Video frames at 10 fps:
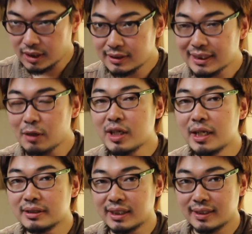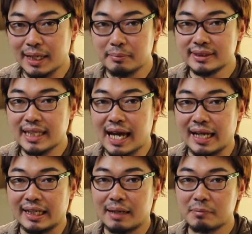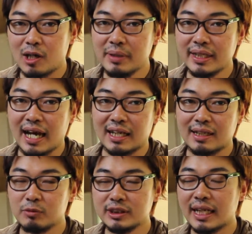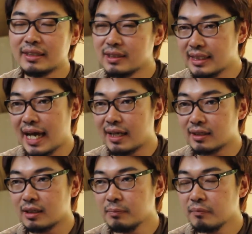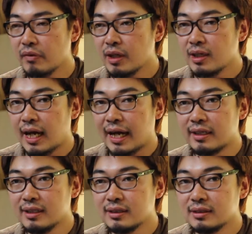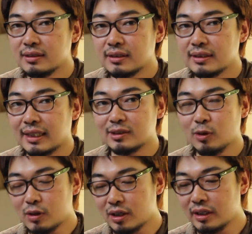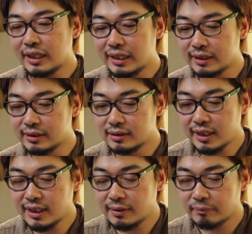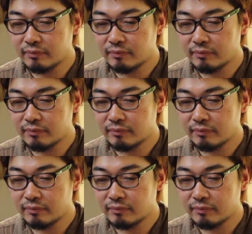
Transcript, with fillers: จะเอาเงินจากไหนมาจ่ายครับก็มีการทำวิจัยเยอะแยะก็อันนึงอยากจะยกกรณีหนึ่งที่